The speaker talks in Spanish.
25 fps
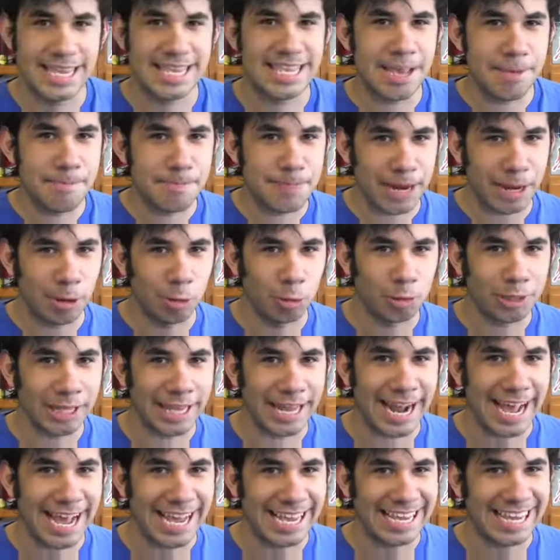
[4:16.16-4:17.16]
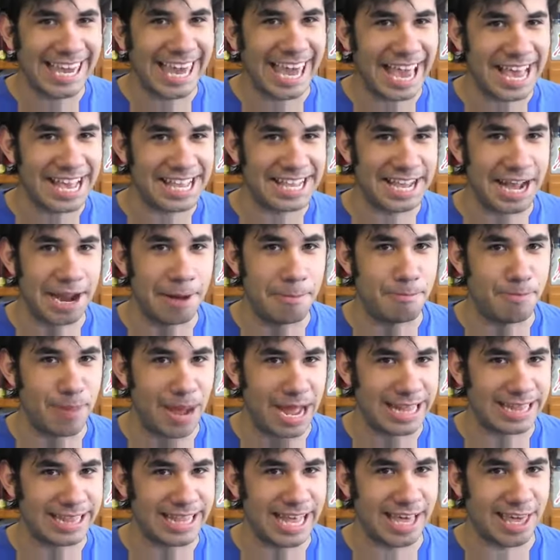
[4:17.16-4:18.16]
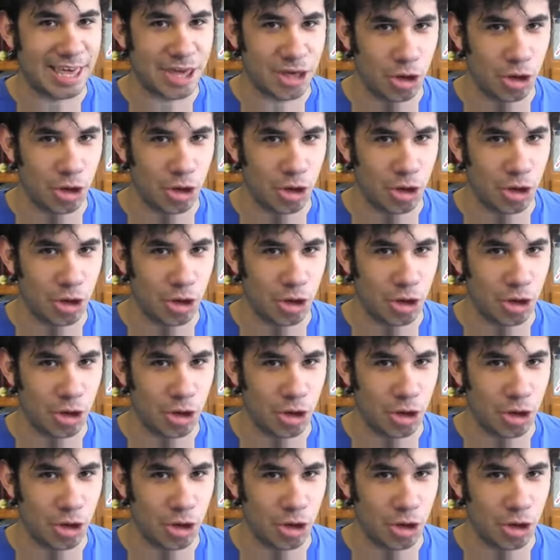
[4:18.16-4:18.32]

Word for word: Y se preguntarán qué es el Panda